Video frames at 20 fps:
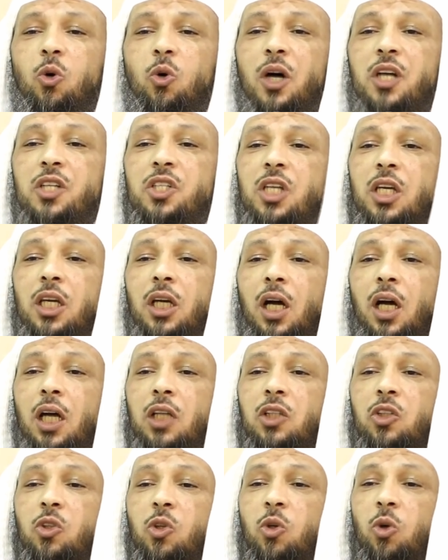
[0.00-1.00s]

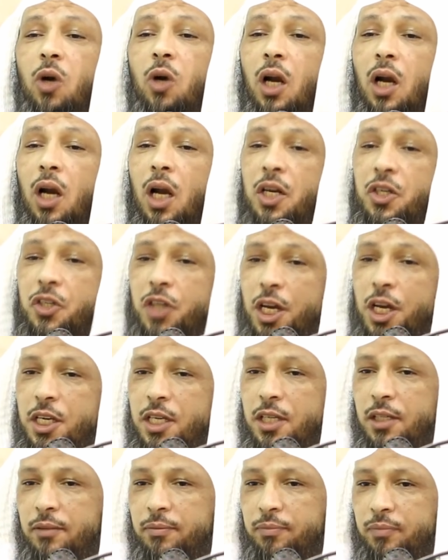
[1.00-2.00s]
وسعت كل شيء